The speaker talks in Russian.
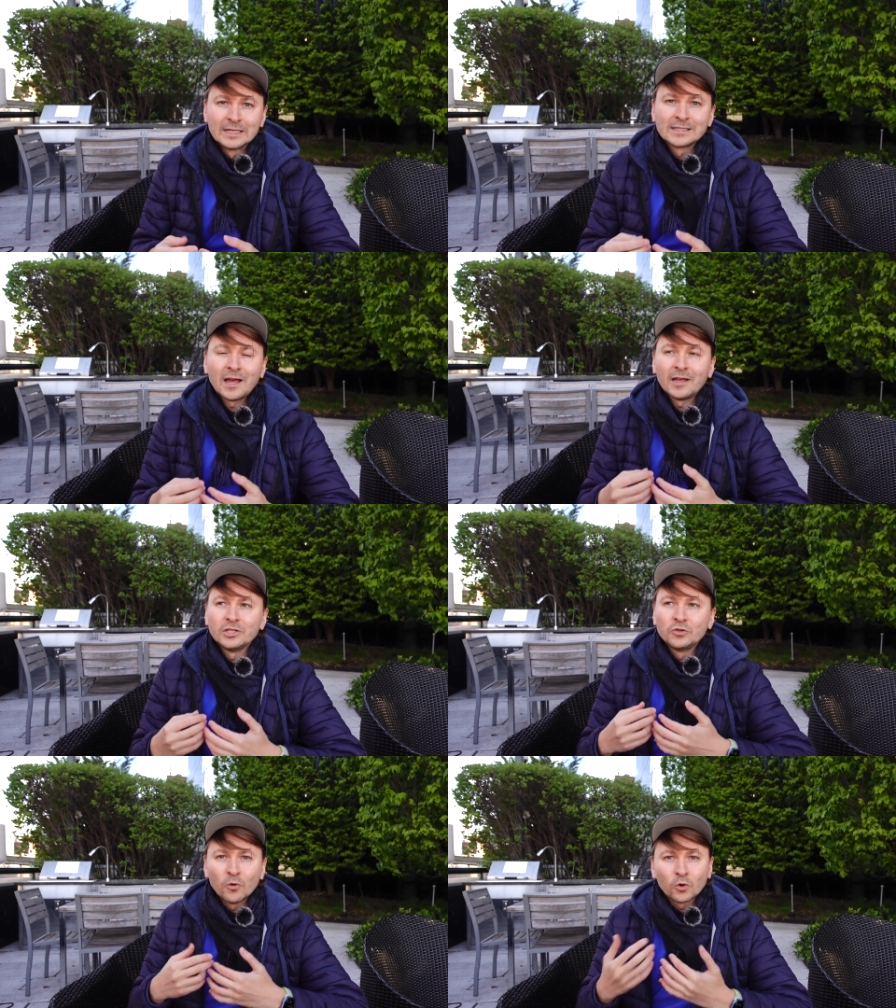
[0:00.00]

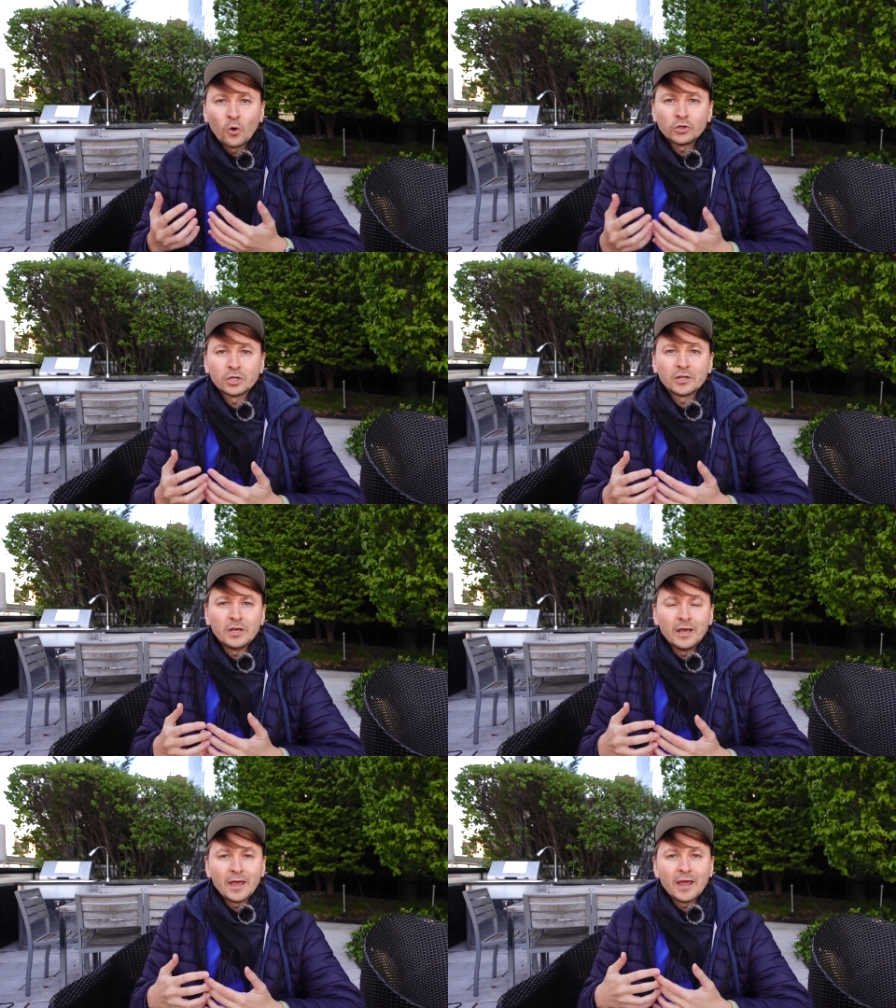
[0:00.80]
знает, чего он хочет,
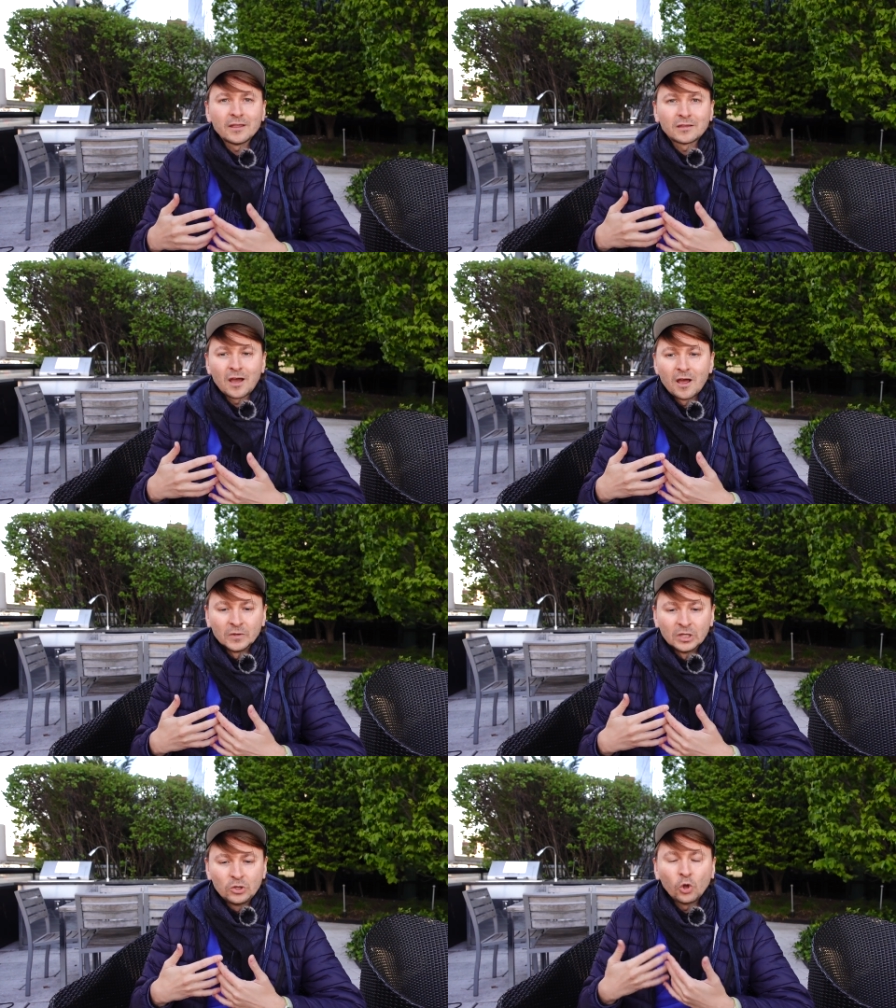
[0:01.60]
и это
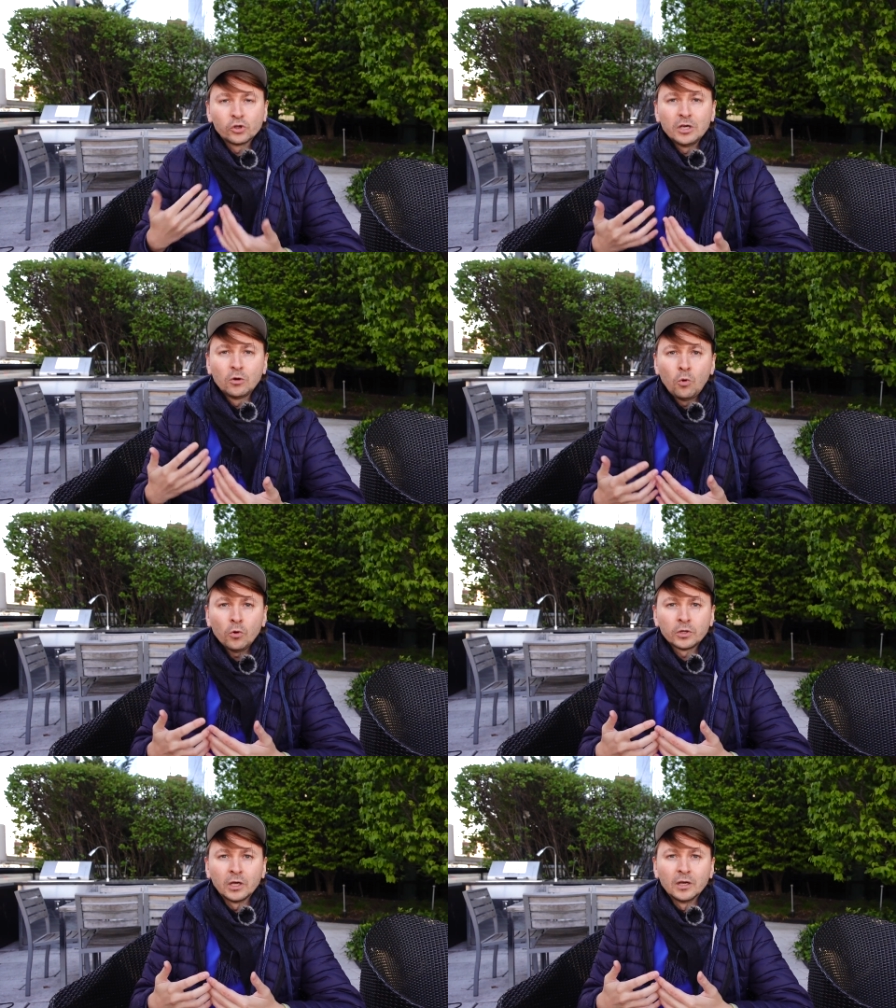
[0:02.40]
долгие
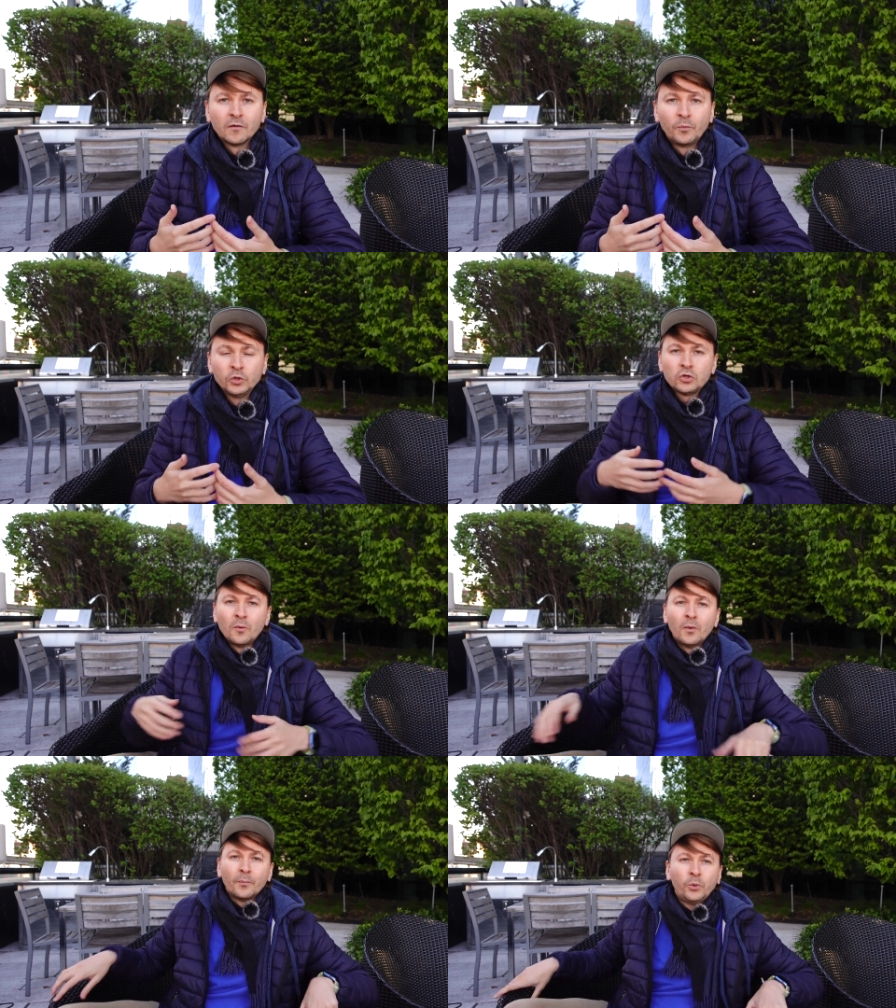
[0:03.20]
годы
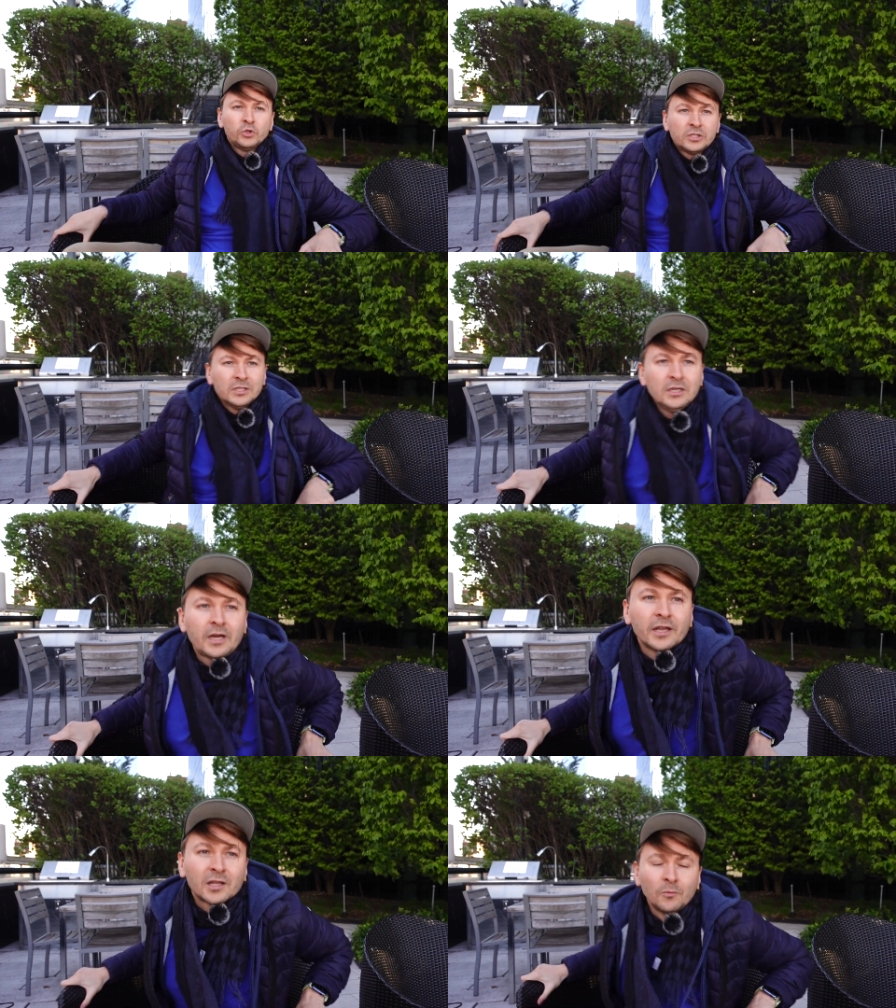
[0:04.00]
путем пути
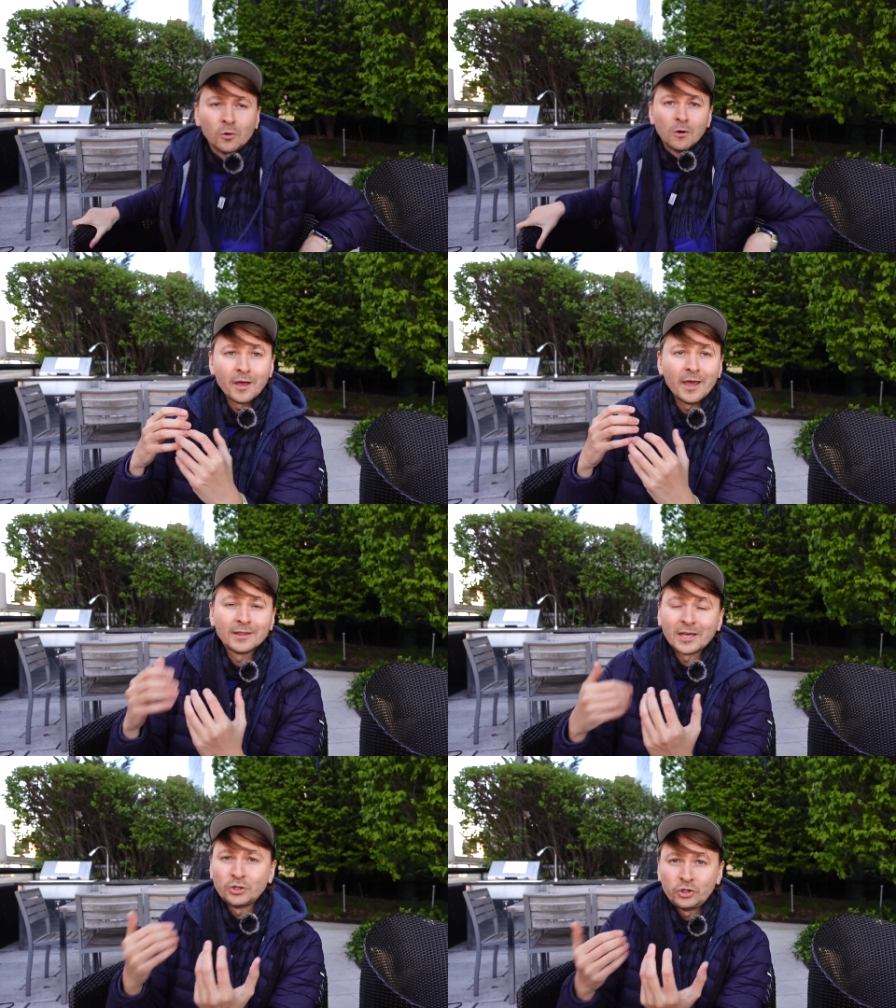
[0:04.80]
к этому,
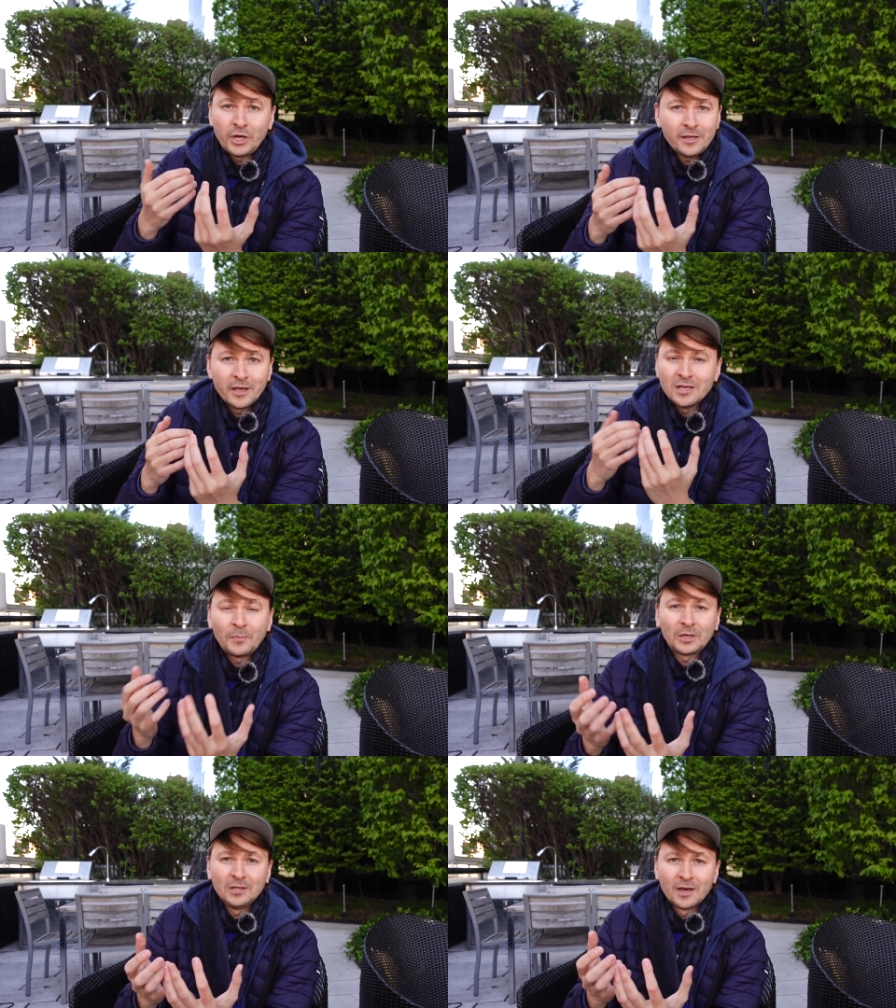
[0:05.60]
это ощущение
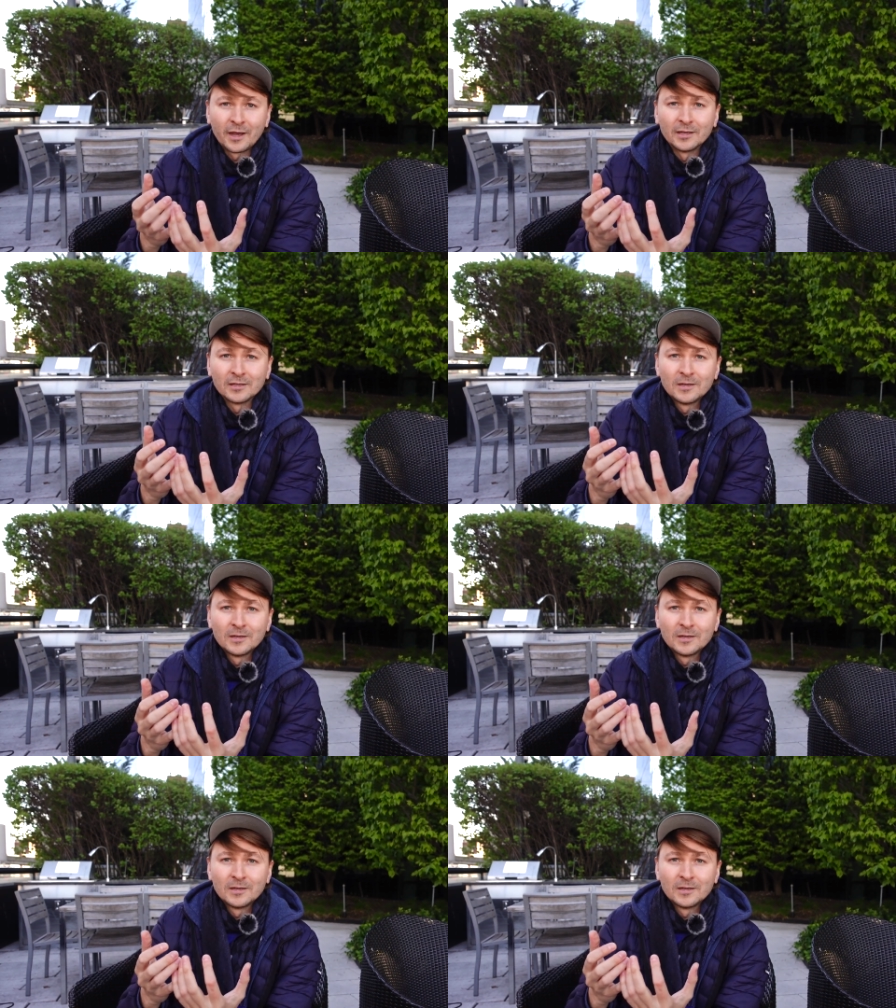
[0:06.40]
не покидает.